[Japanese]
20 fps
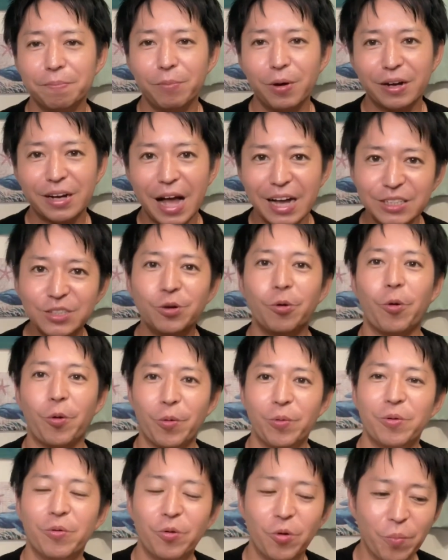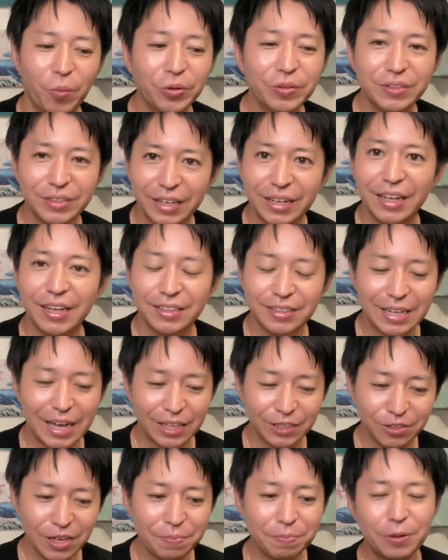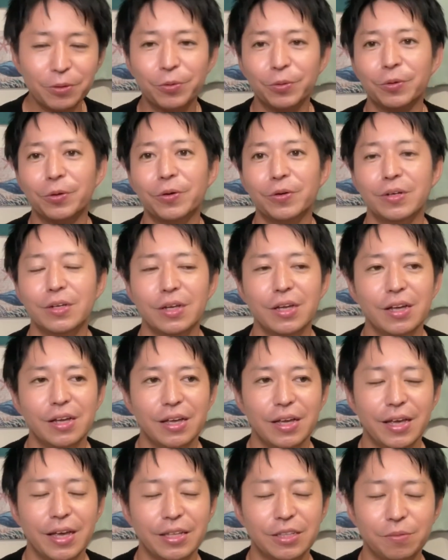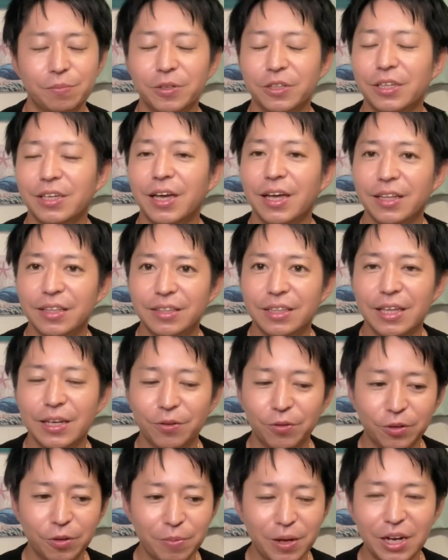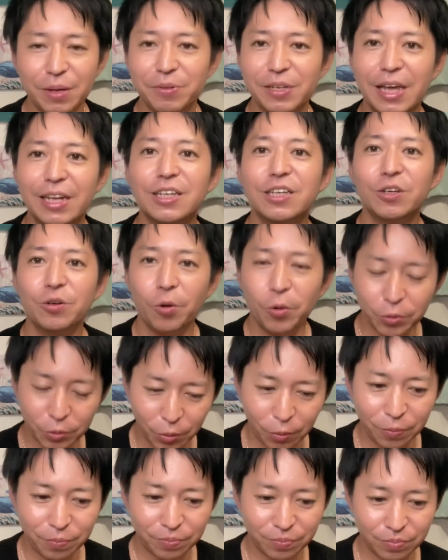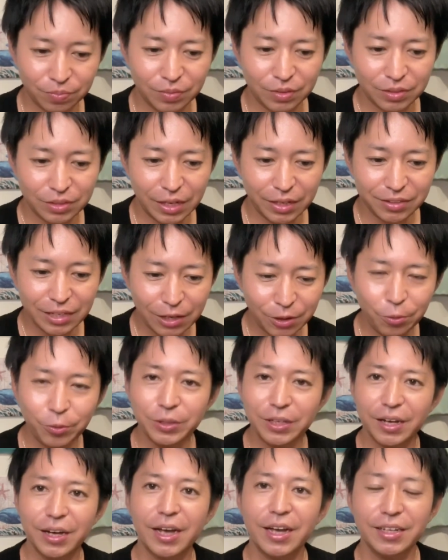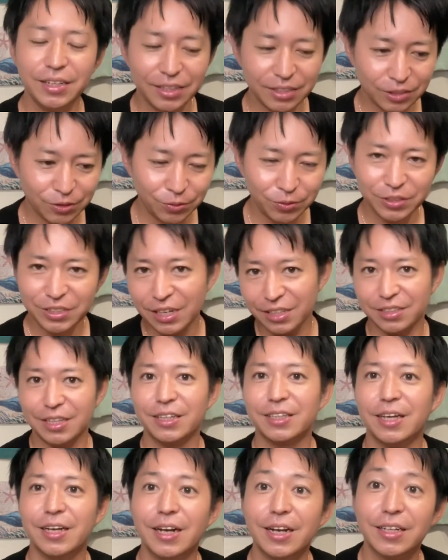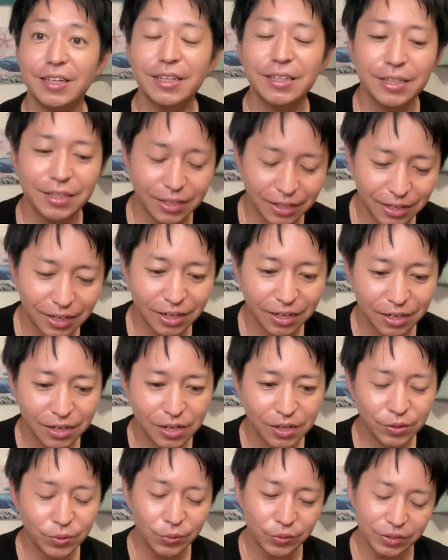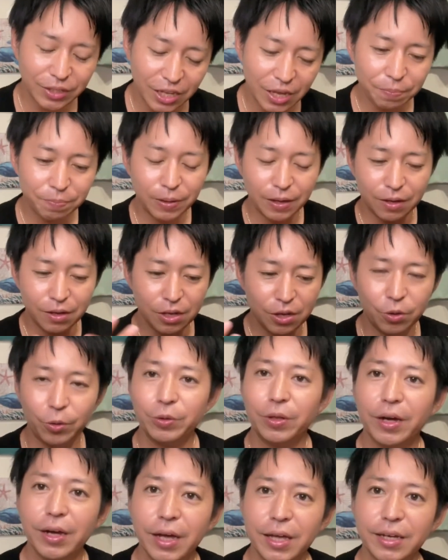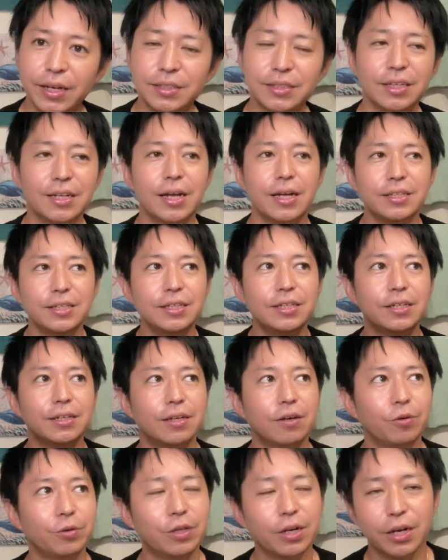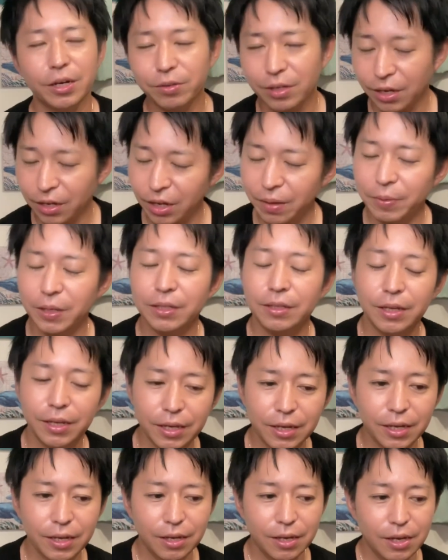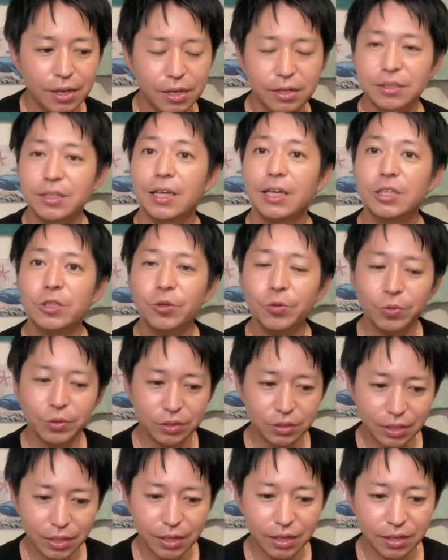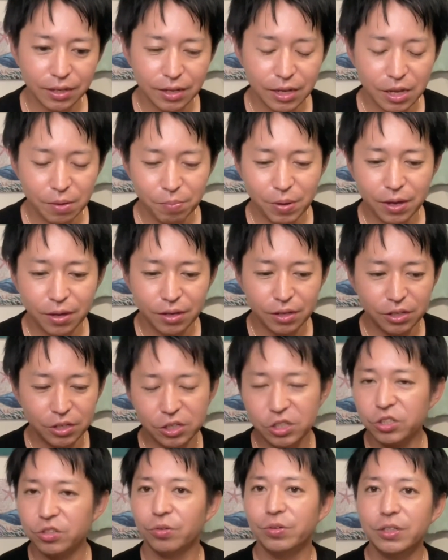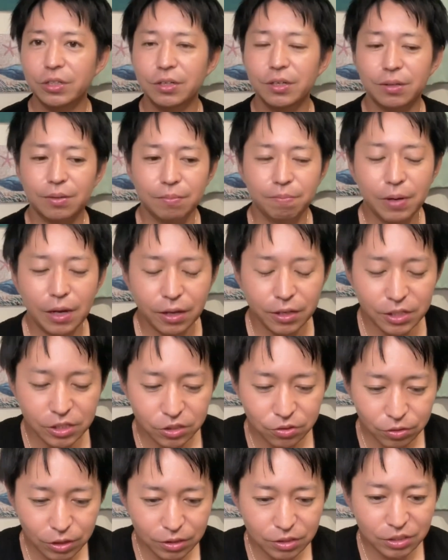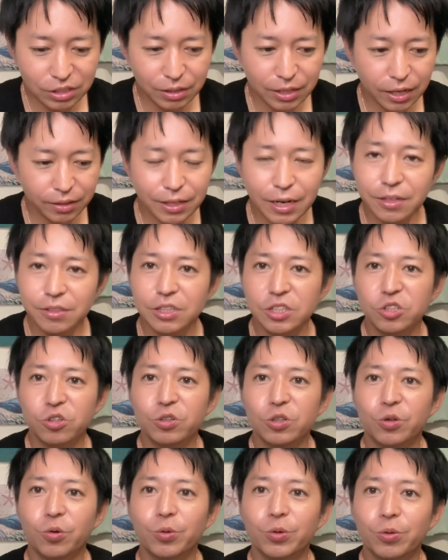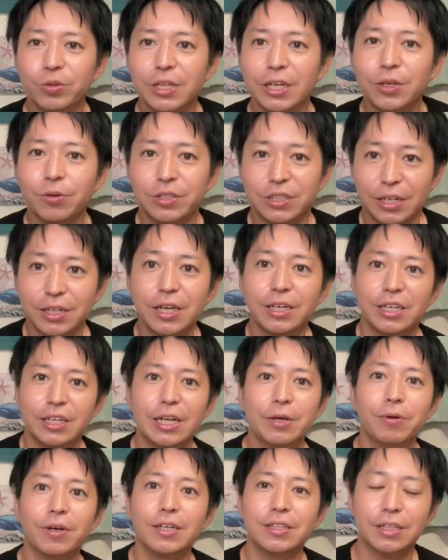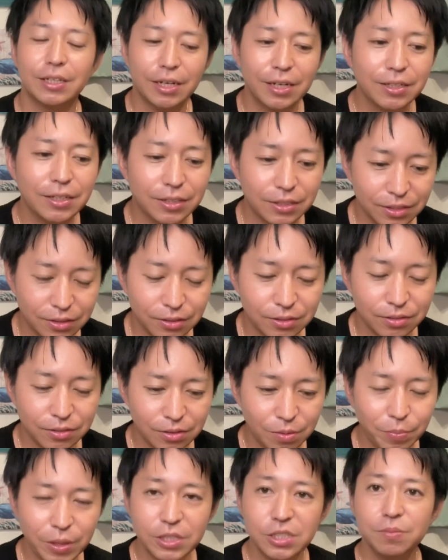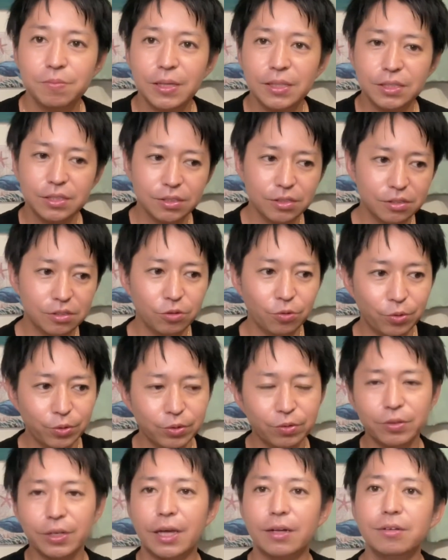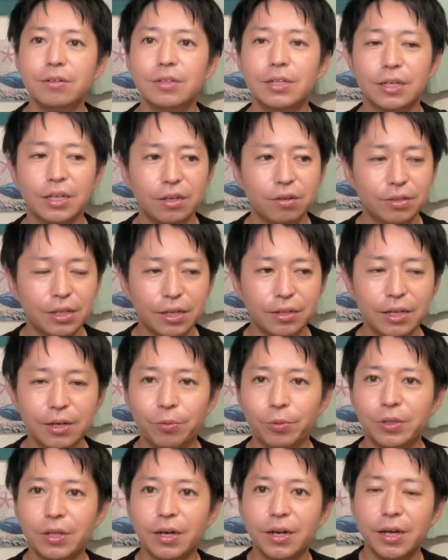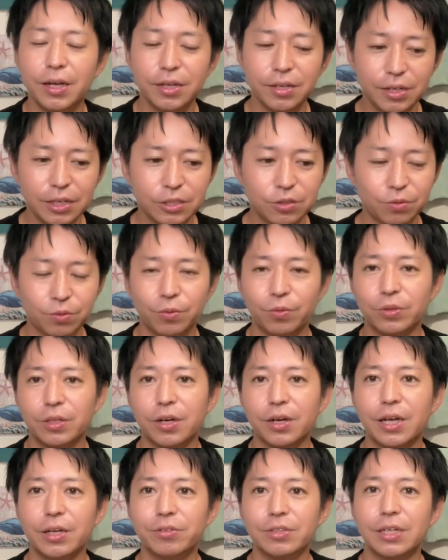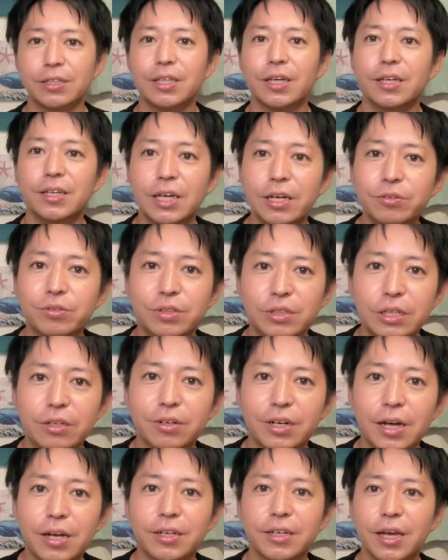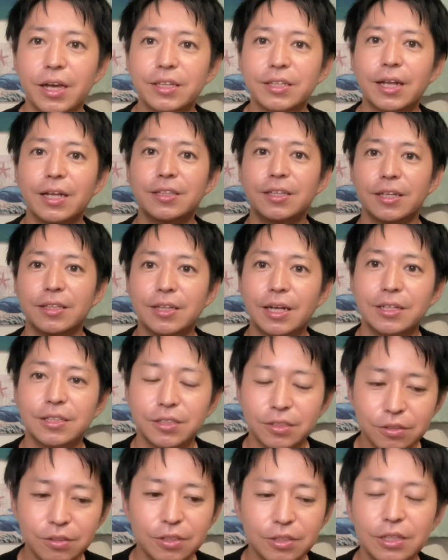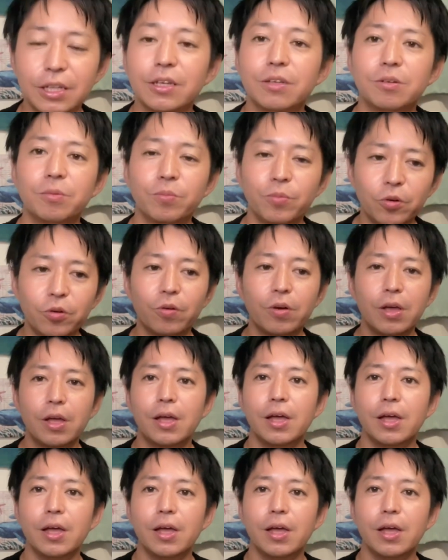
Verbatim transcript: まあ、覚悟を持ってね、ちゃんとやっぱこの、えー、と向き合ってこの学びやりきろうと、うん、せっかくお互いにそういうチャンス与えられたんだからそしてやっぱお互いがさらにお互い高めて成長して、まあ、一緒にまあ一緒につって必ず一緒に共同作業しなきゃいけないわけじゃないです、うん、別々のことをやるんだけどただお互いがそのお互いを支え合うっていう関係になってったりするっていうのも